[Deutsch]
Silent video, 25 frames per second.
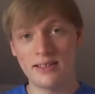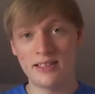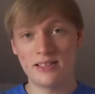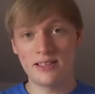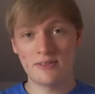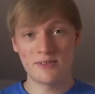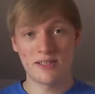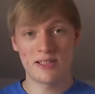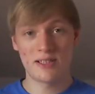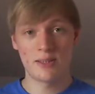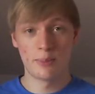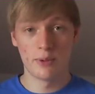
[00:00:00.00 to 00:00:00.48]

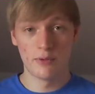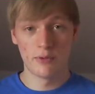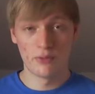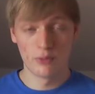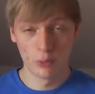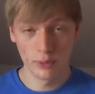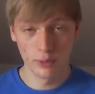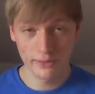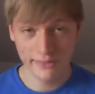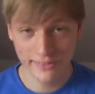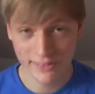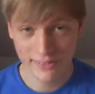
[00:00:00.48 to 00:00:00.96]
ich werde
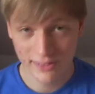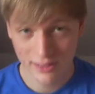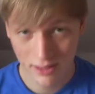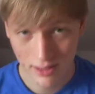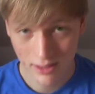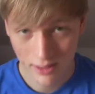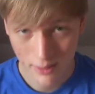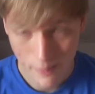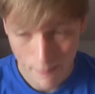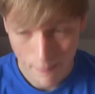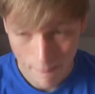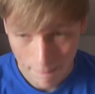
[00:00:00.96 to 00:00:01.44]
bewusst
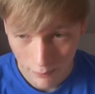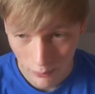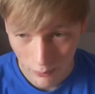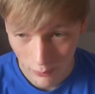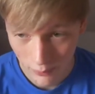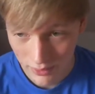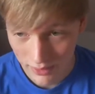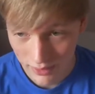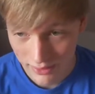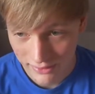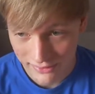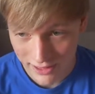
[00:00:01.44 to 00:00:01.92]

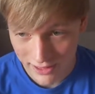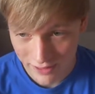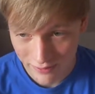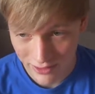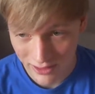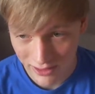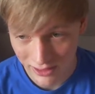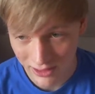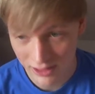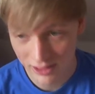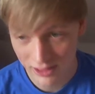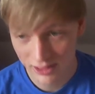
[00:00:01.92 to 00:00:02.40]
unter das
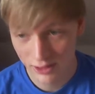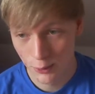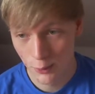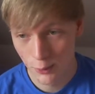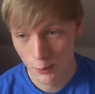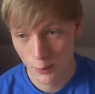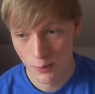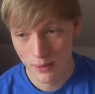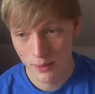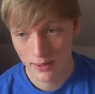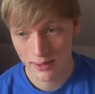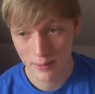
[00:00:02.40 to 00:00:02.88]
FAQ
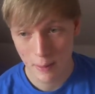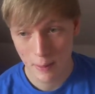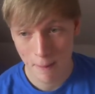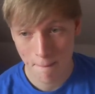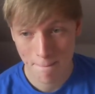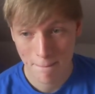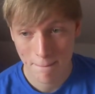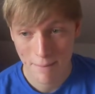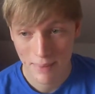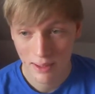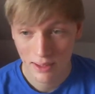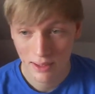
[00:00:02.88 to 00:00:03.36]

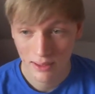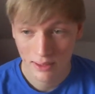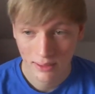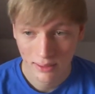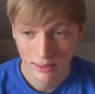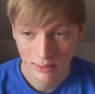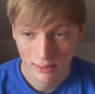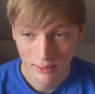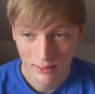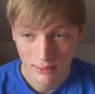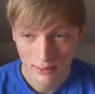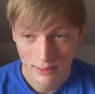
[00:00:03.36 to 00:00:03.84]
ähm,
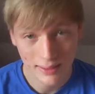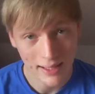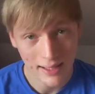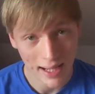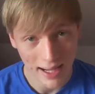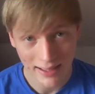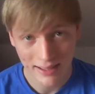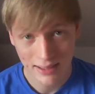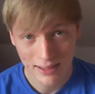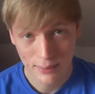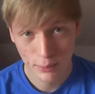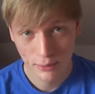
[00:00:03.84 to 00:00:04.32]

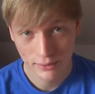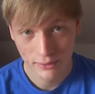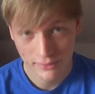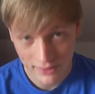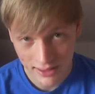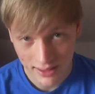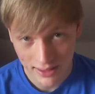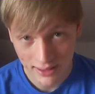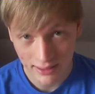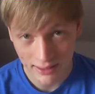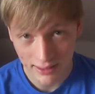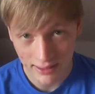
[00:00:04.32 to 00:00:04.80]
keine
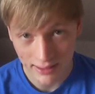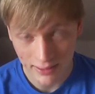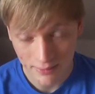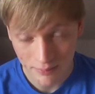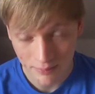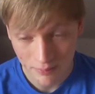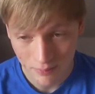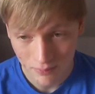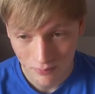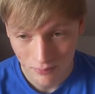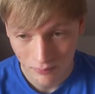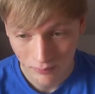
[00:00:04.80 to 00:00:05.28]
Musik
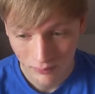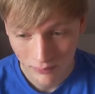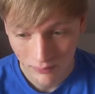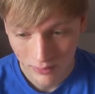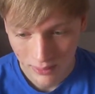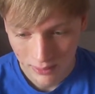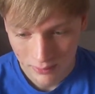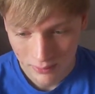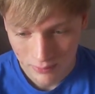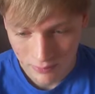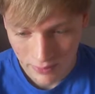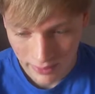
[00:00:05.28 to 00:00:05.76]
legen,
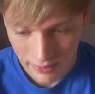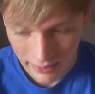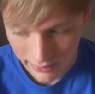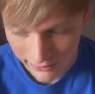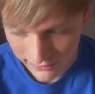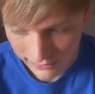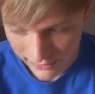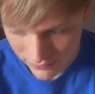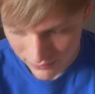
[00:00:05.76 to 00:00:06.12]
weil das